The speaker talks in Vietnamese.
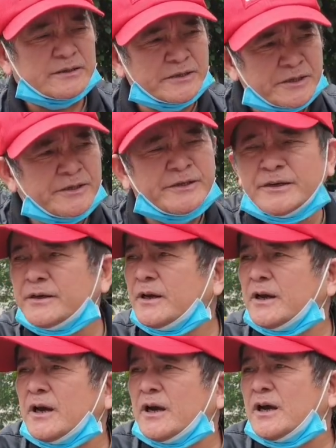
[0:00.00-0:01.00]
thế thì
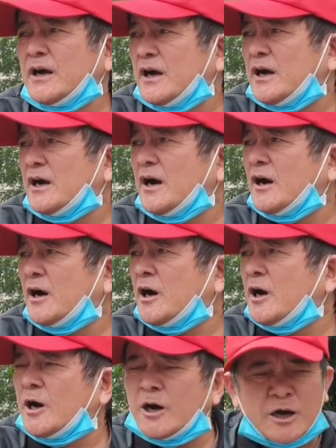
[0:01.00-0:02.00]

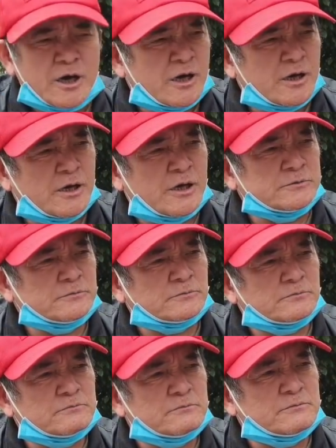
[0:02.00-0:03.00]
uh,
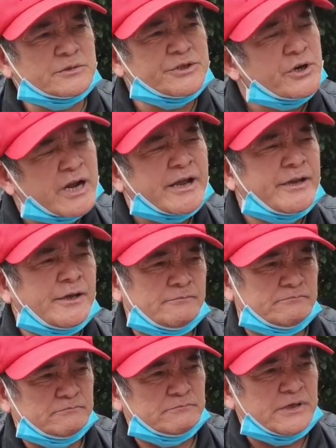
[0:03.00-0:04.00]
xưa nay
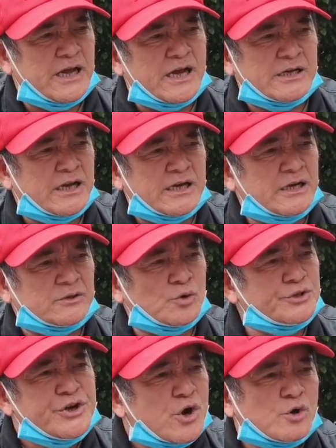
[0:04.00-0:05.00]
là là là
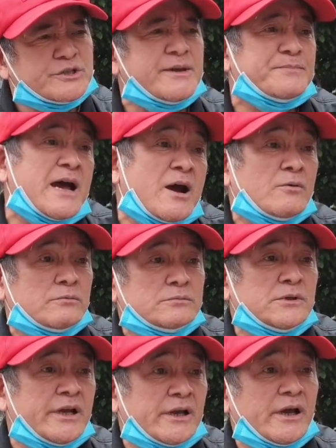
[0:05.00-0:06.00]
tôi chưa có dịp nào
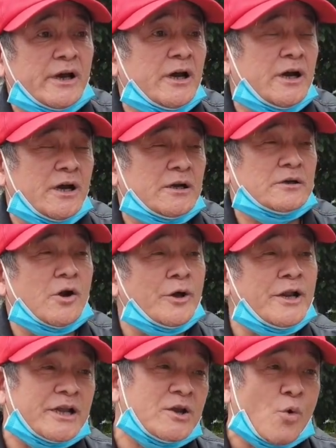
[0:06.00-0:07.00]
để uh,
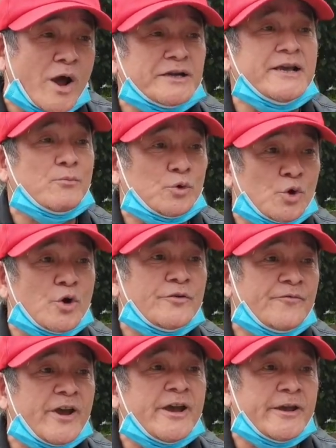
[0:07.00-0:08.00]
nói lên cái quan điểm của
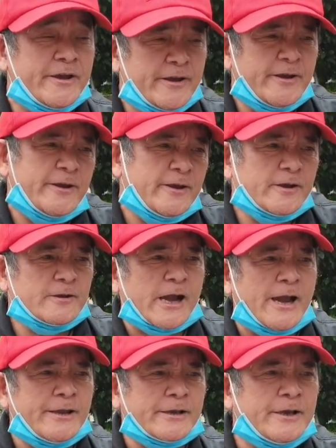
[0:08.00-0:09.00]
tôi về
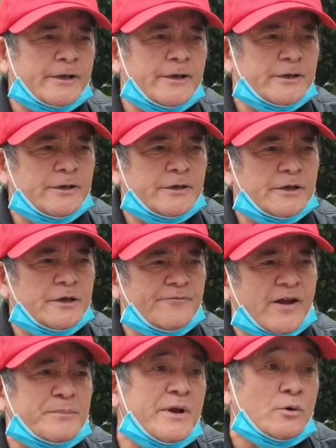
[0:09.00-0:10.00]
cái cái cái cái cái, cái
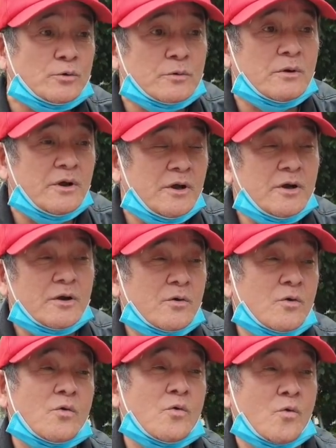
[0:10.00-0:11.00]
phát biểu
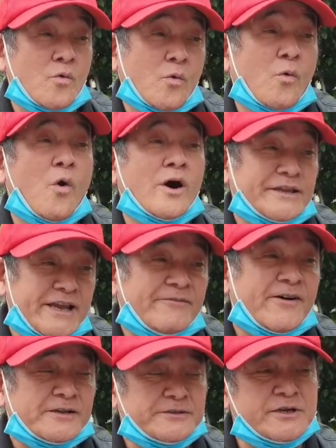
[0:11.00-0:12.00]
của nhà
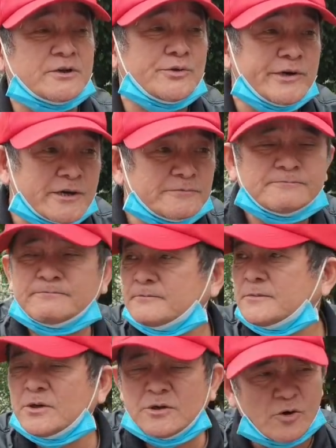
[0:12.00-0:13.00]
văn Dương Thu Hương
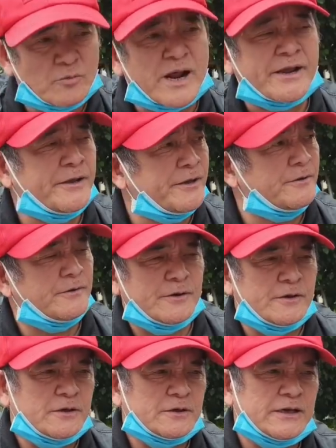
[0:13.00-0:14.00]
hôm nay ấy,
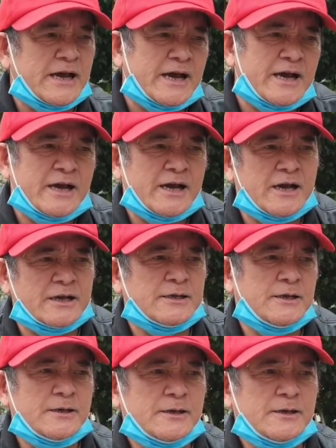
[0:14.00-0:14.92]
là